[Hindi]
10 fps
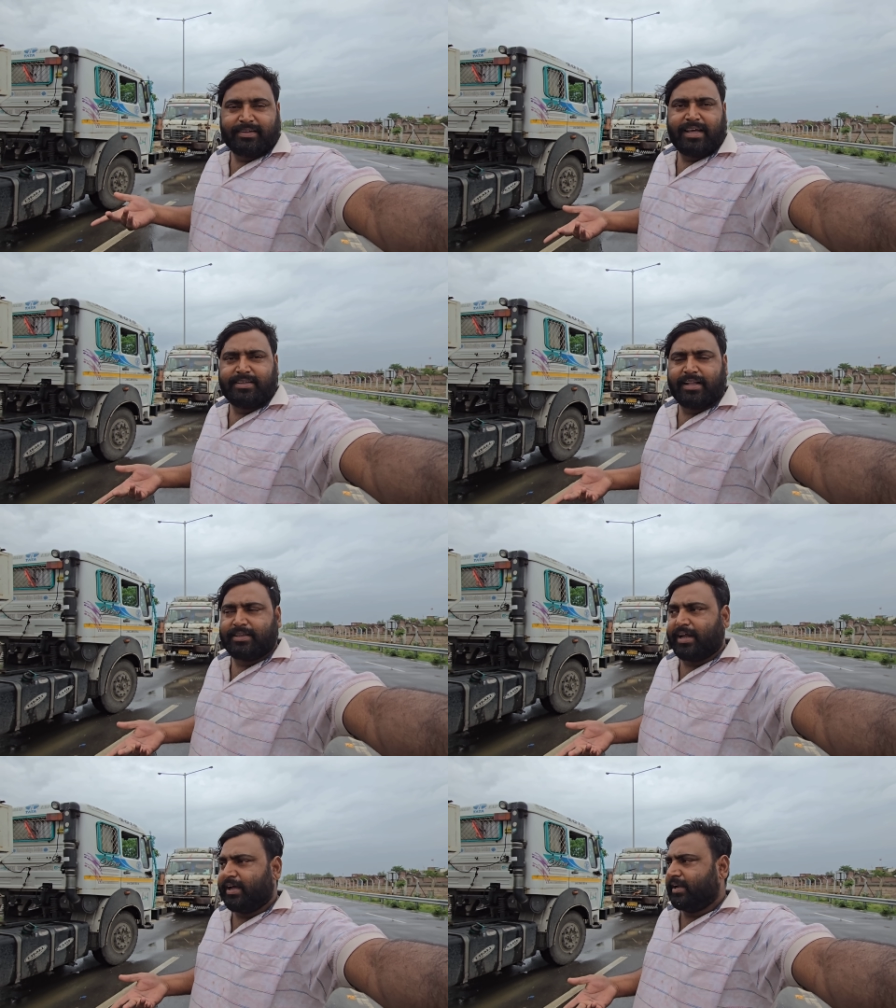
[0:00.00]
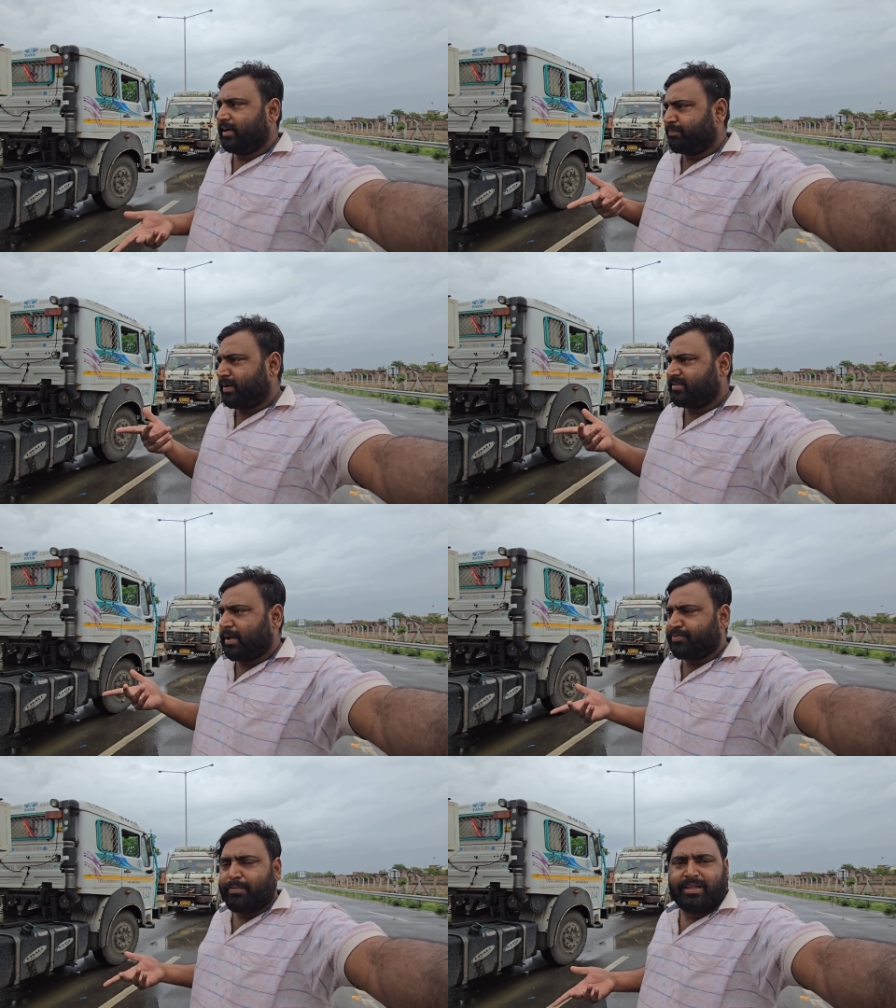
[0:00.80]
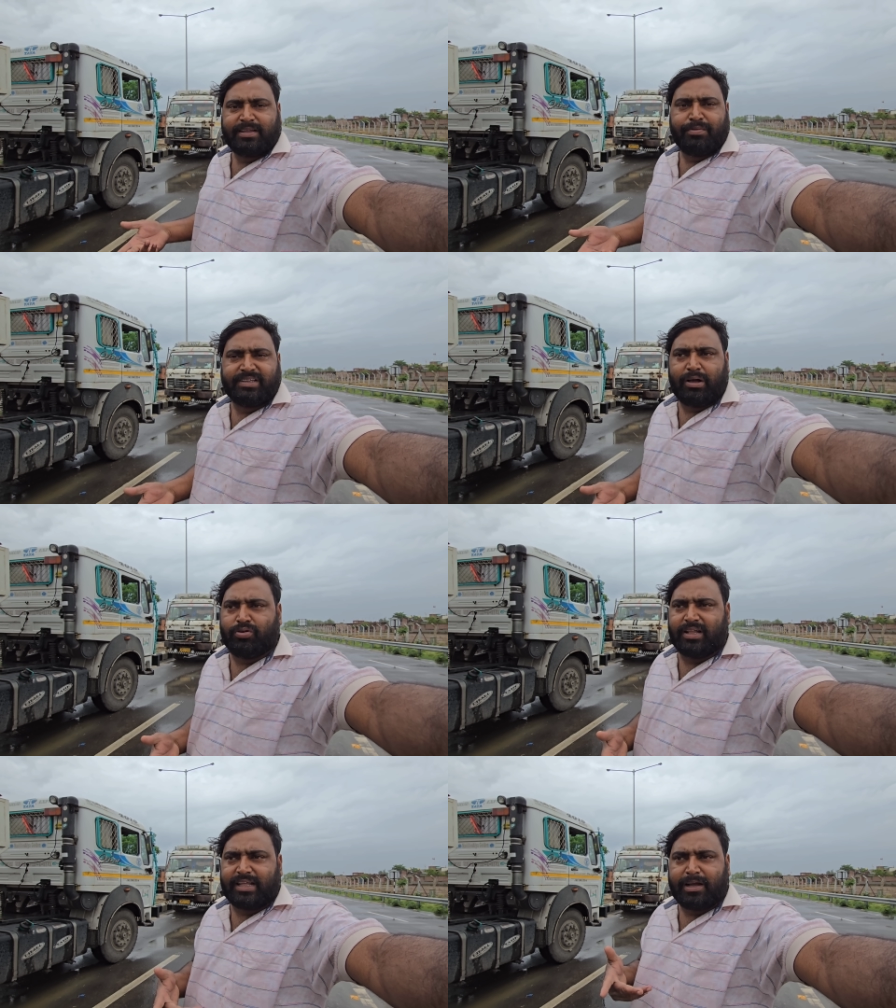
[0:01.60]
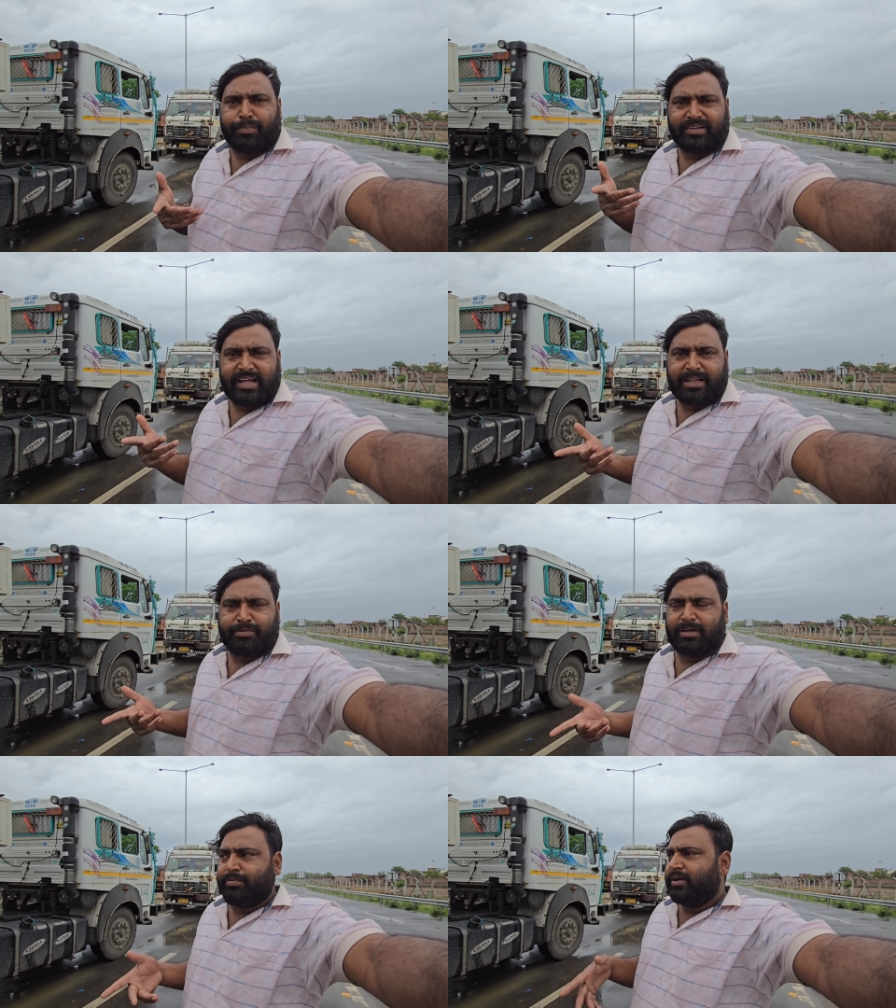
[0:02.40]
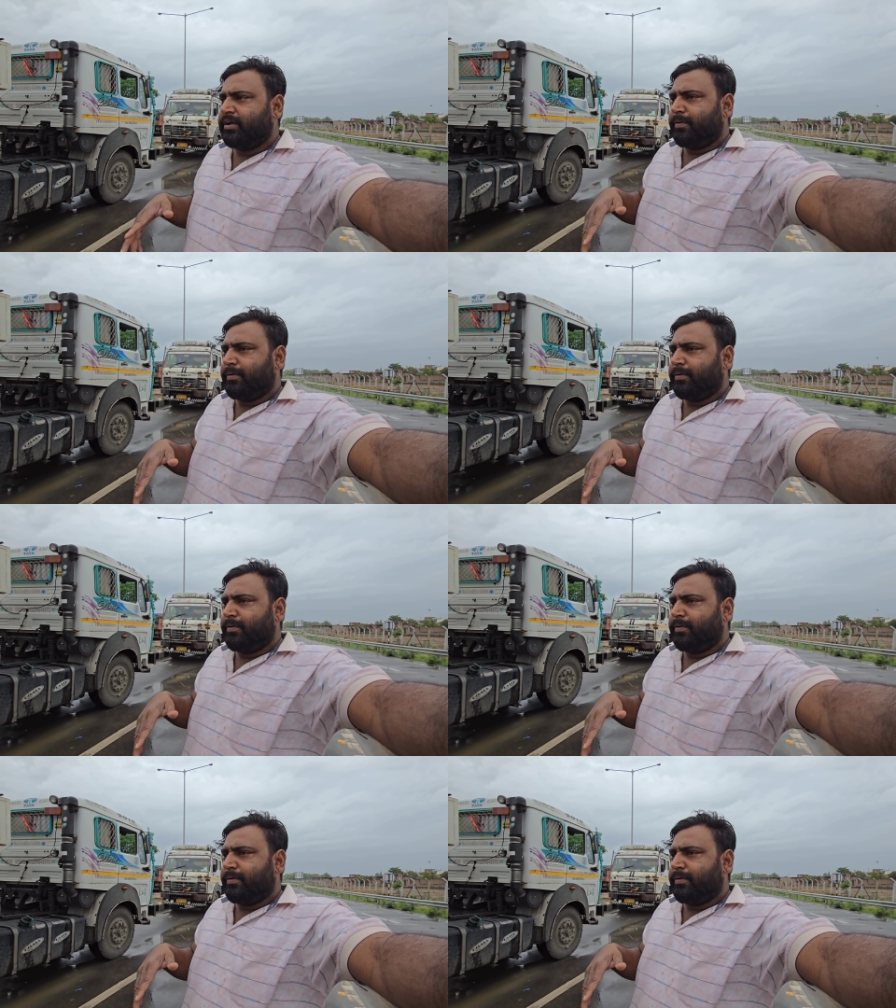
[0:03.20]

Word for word: ऐसा ही चलता रहे लेकिन बस सबसे बड़ा समस्या हो जाता है कि बरसात में जब